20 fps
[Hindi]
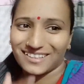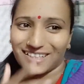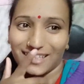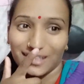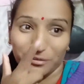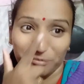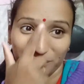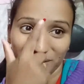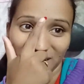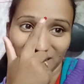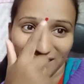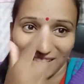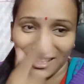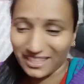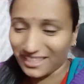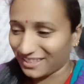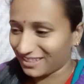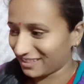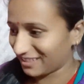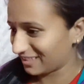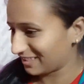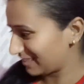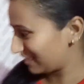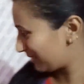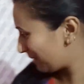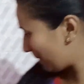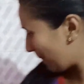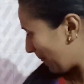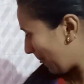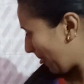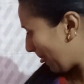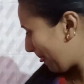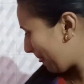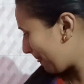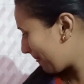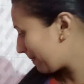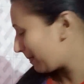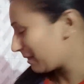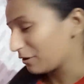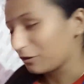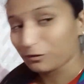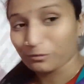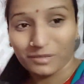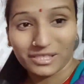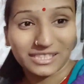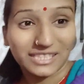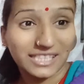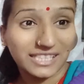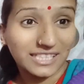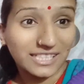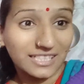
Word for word: खाली बिंदी लगा रखी है और मैं धीरे